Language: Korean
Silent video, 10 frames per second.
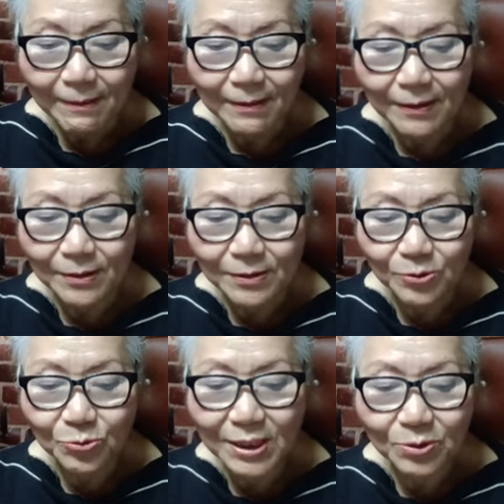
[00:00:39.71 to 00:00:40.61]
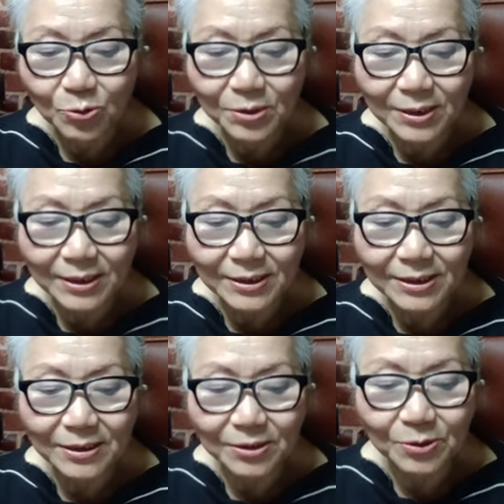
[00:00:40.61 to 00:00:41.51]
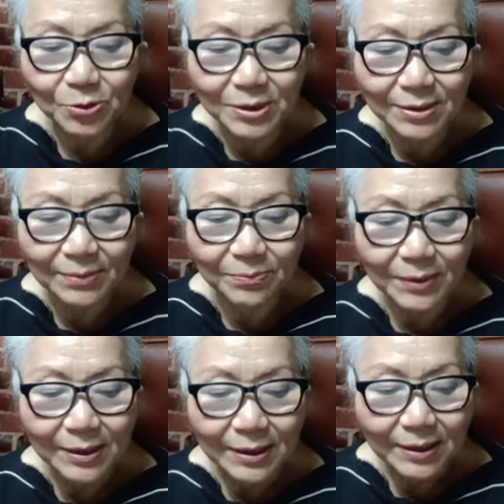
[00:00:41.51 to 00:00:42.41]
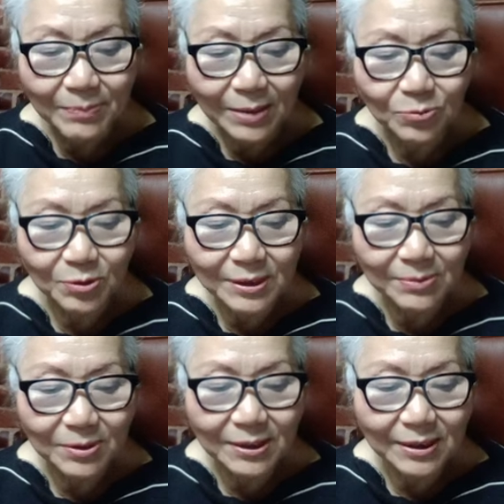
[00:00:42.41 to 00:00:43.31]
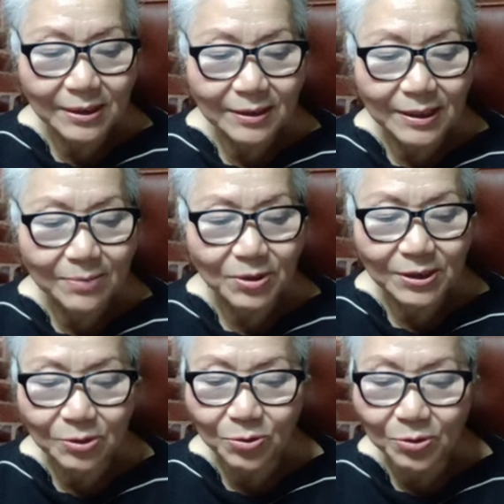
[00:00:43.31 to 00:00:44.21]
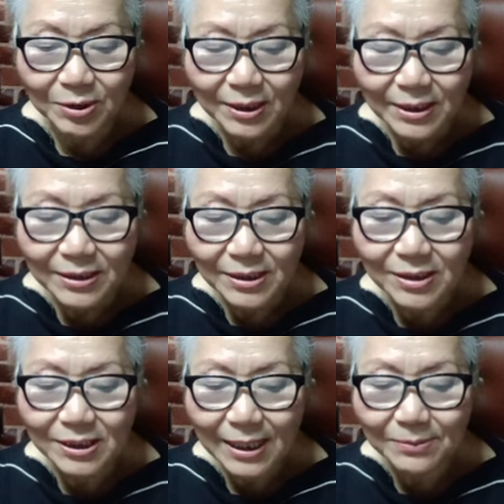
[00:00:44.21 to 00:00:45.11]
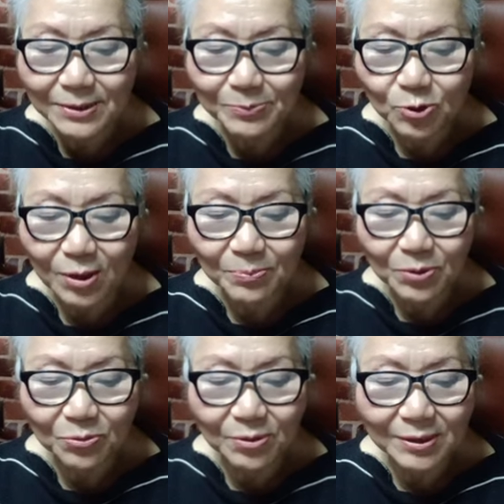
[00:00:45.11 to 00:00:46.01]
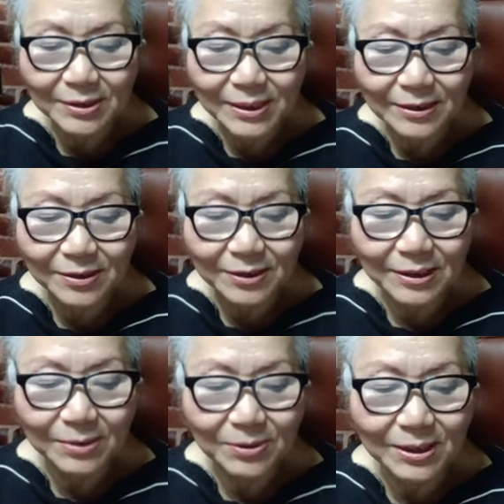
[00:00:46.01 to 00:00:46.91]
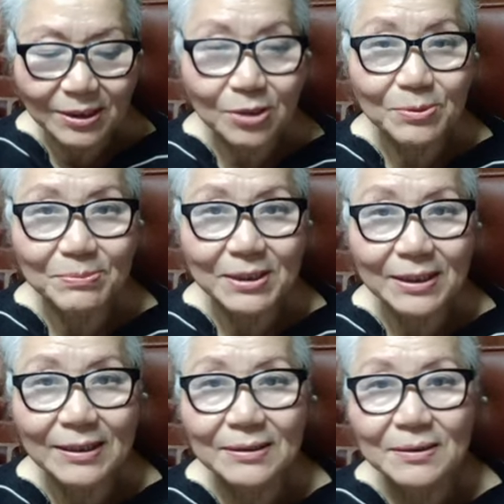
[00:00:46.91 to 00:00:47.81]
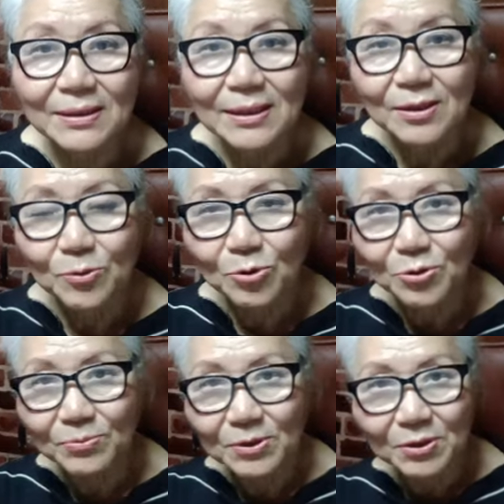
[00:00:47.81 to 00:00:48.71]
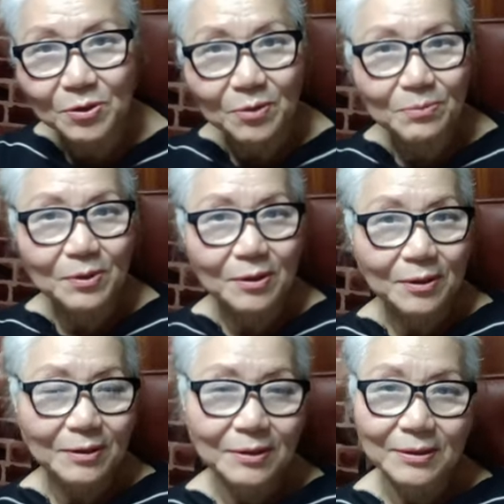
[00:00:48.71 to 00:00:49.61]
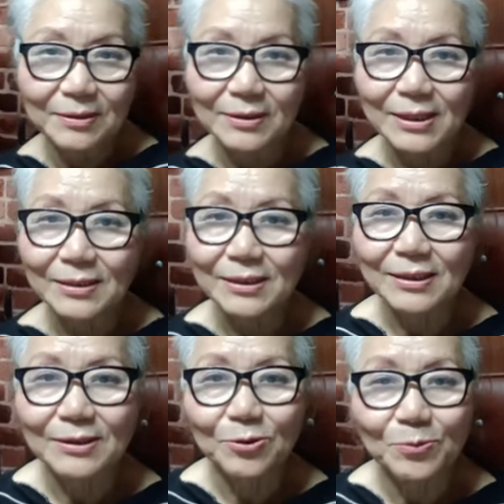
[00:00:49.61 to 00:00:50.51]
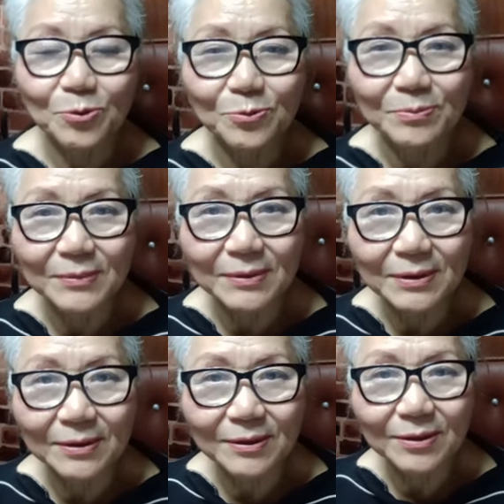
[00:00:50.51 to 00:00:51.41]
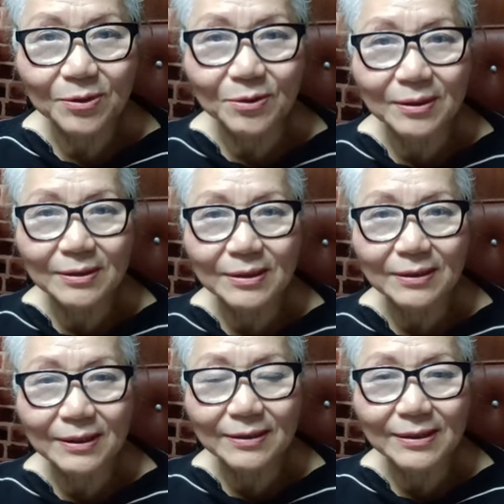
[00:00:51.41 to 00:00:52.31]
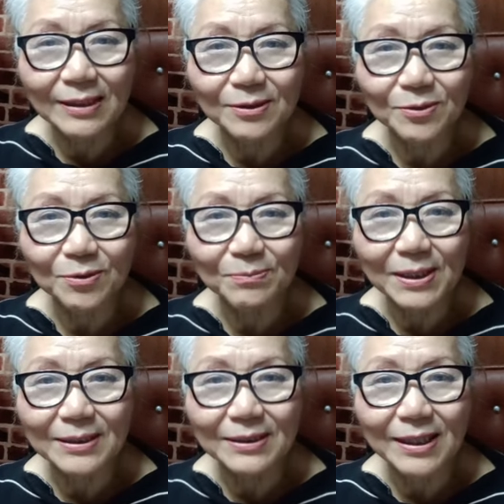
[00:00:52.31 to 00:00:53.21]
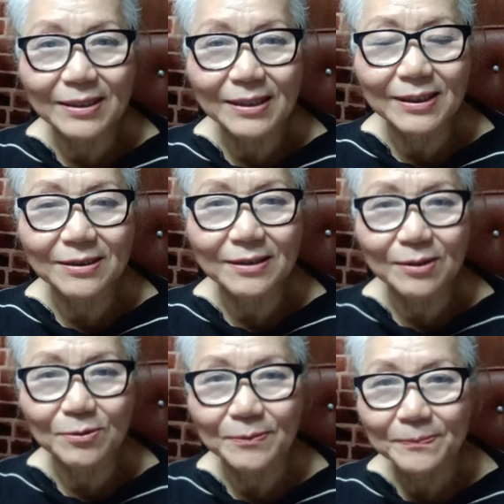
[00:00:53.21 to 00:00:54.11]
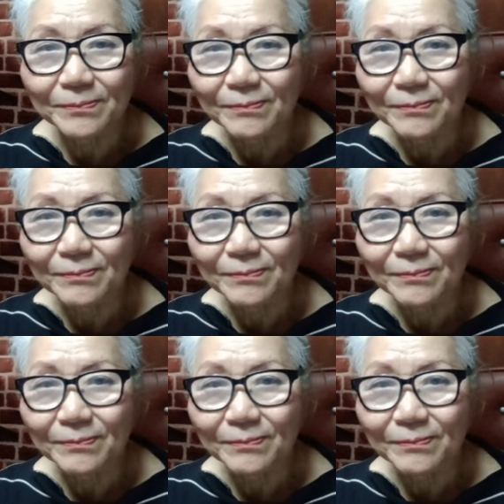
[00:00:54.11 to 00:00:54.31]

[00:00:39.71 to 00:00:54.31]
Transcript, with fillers: 에, 예, 윤 대통령의 지역 의료기관 방문은 이번이 네 번째로 지역 상급 종합병원을 찾은 건 이번이 처음입니다. 요즘 뭐 의료 뭐 의사들이 좀 요즘 의료 저기 사건으로 많이 대란이 일어나고